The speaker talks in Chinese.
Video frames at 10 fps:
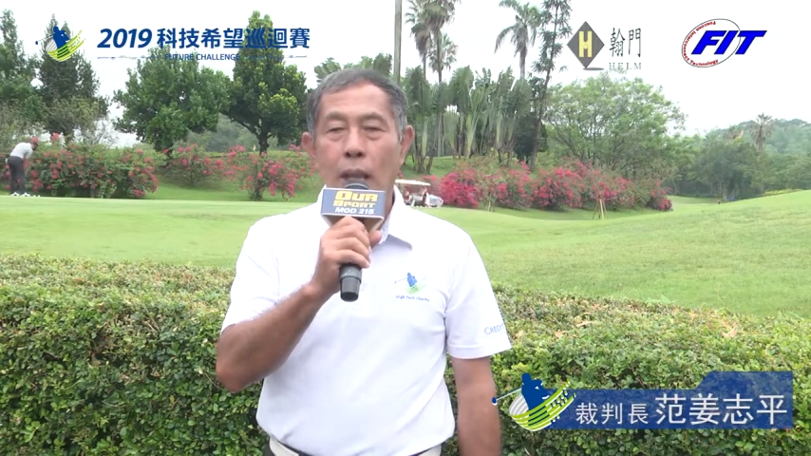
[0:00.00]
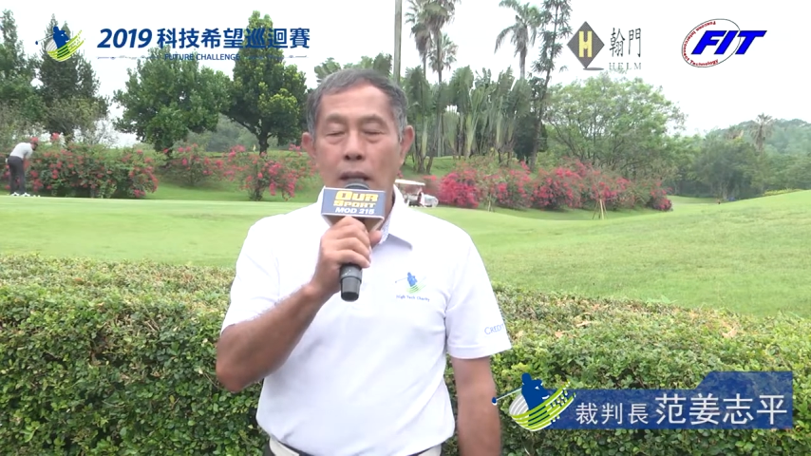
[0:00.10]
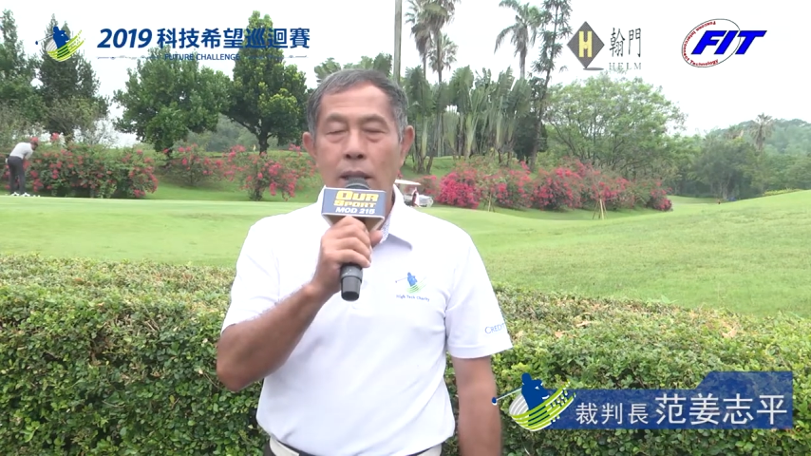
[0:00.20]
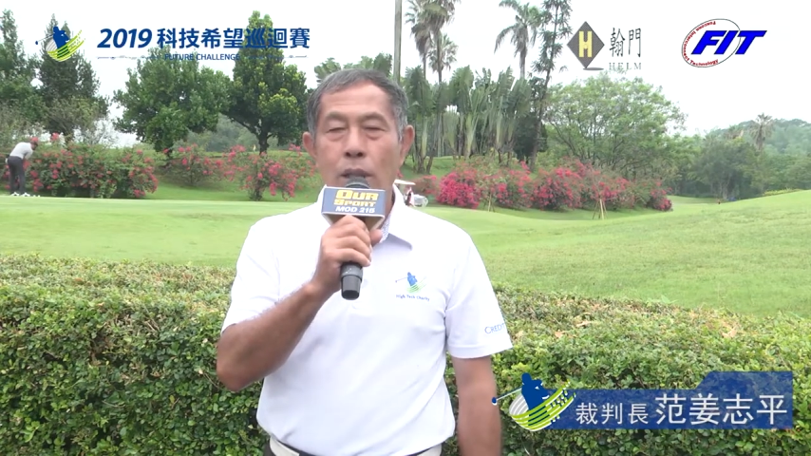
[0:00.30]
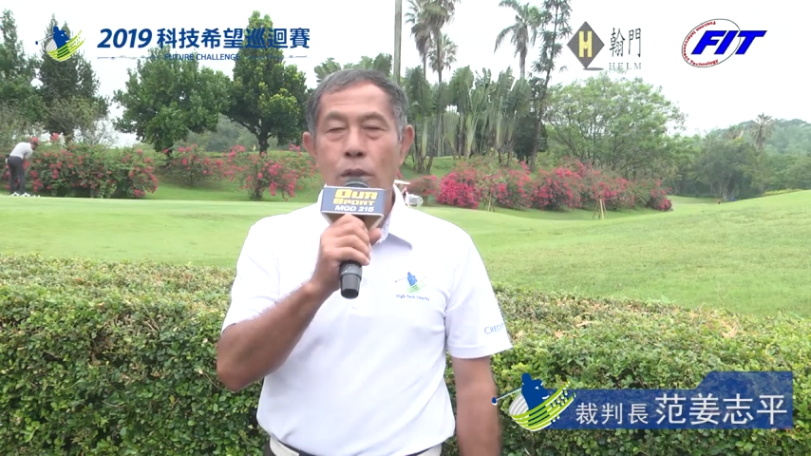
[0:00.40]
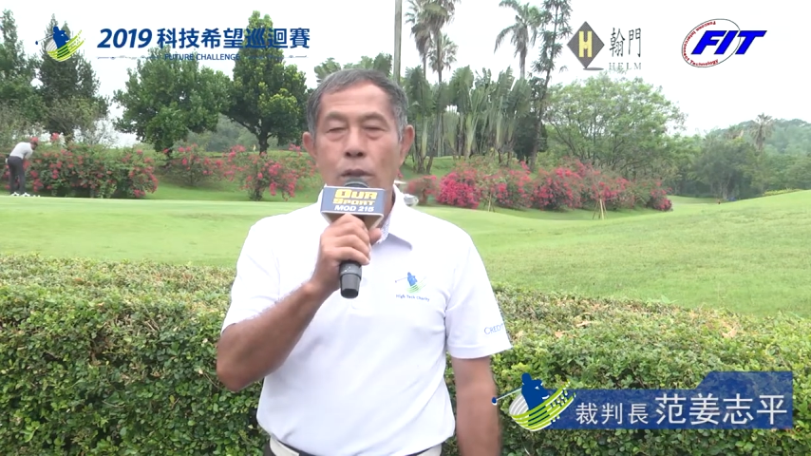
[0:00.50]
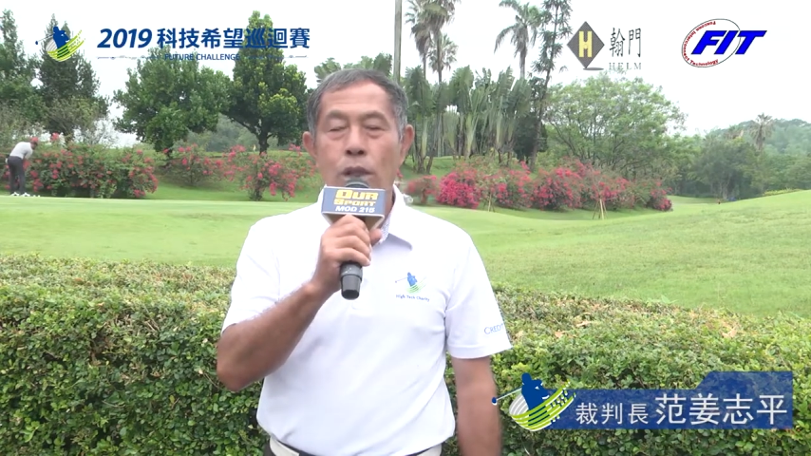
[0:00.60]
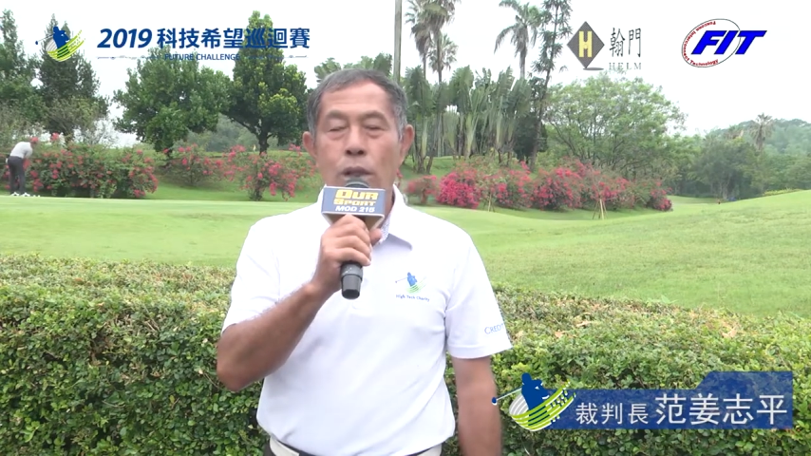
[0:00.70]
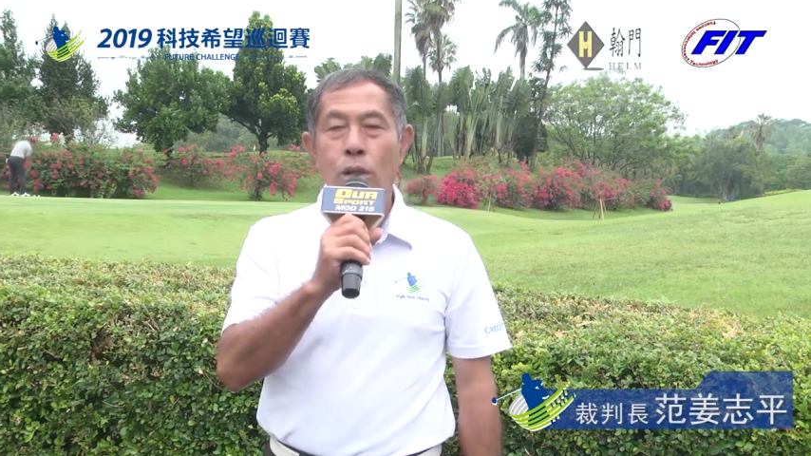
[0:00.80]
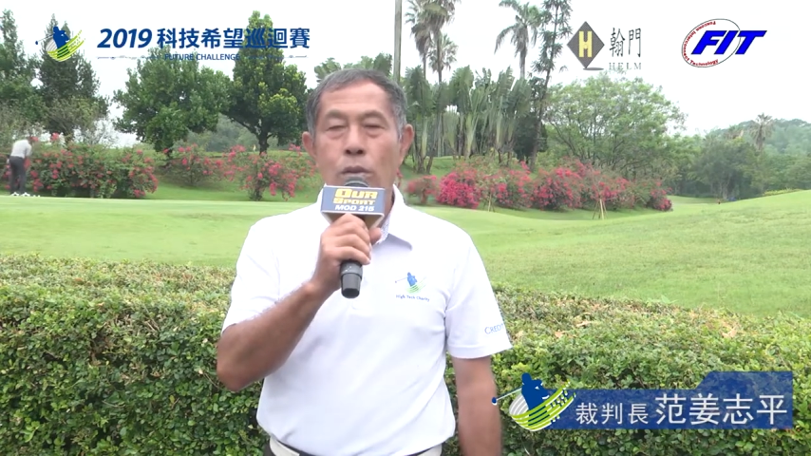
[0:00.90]
它这一
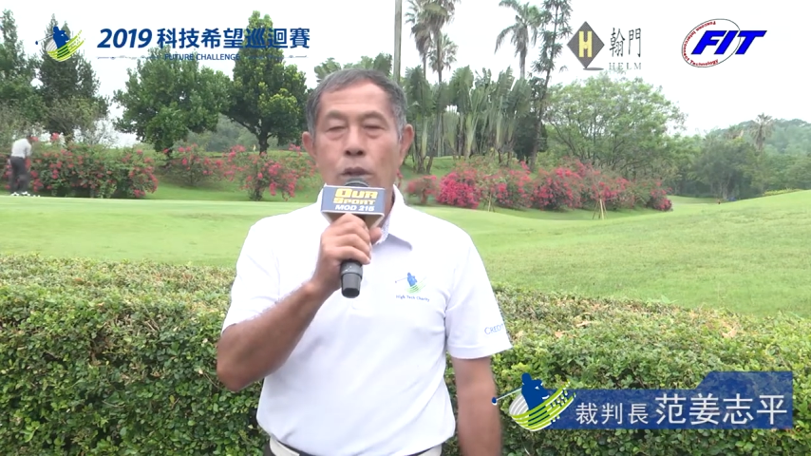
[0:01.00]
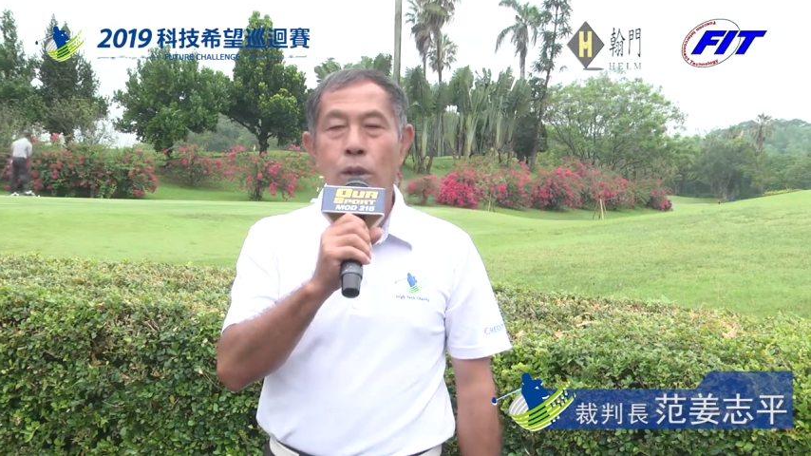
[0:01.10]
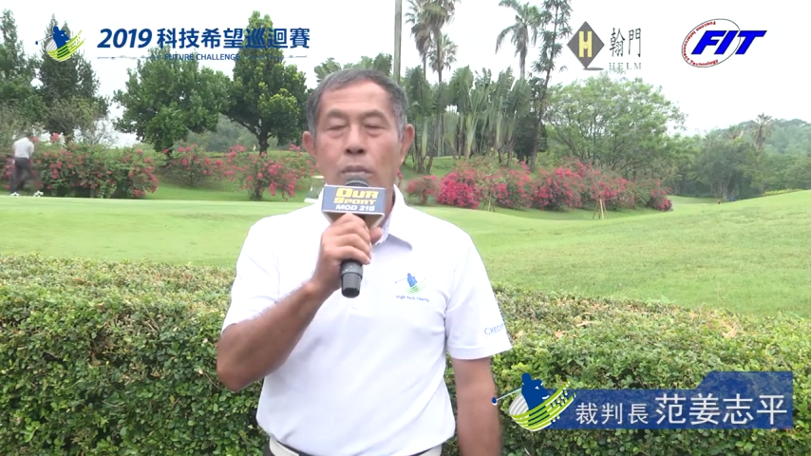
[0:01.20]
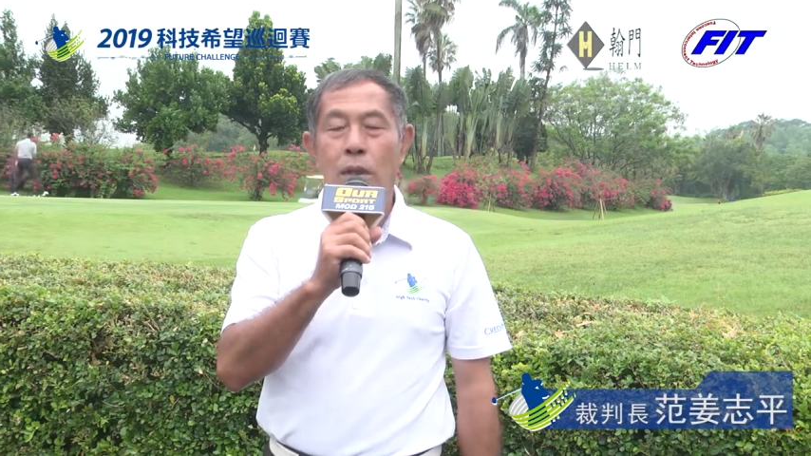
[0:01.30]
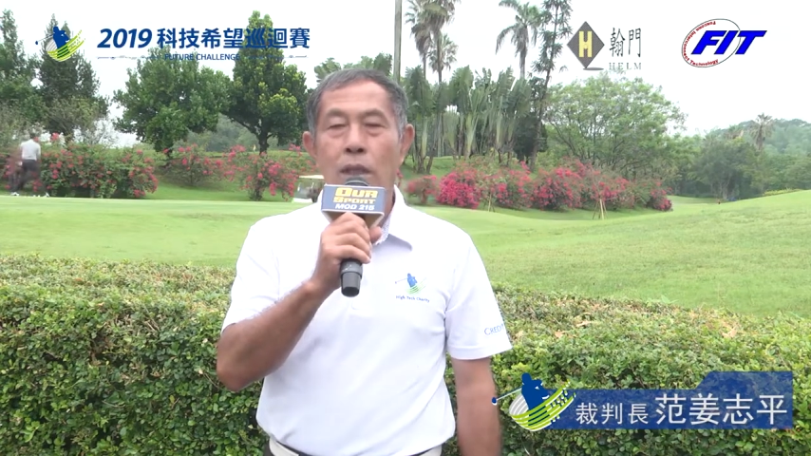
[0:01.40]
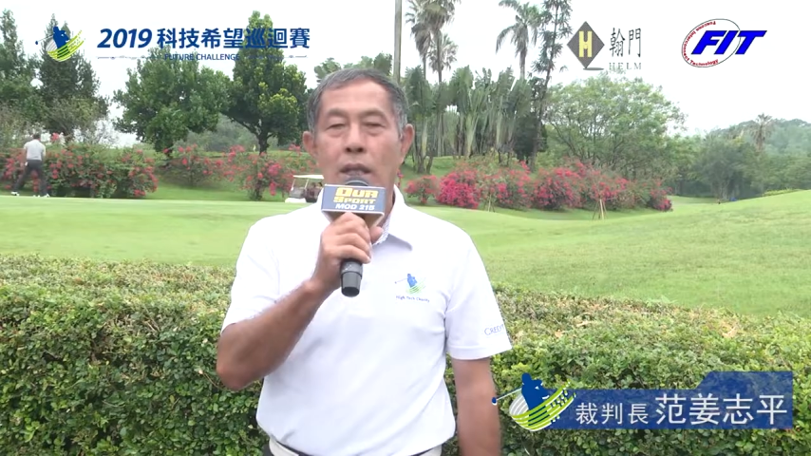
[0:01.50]
栋是距离比